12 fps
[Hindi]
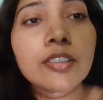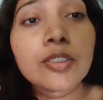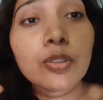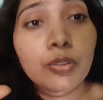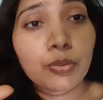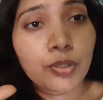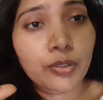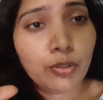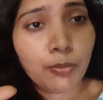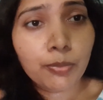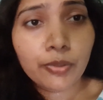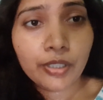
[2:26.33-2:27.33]
जो
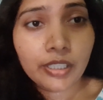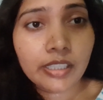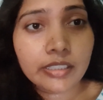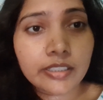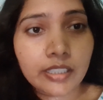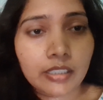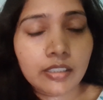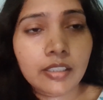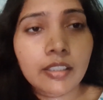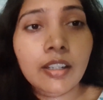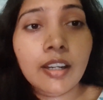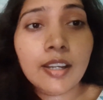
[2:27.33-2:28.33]
उनको बुरी लग जाती
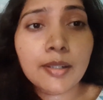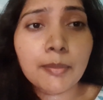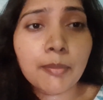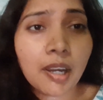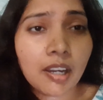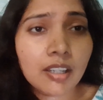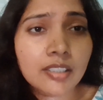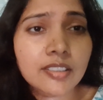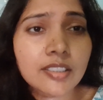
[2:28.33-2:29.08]
अरमान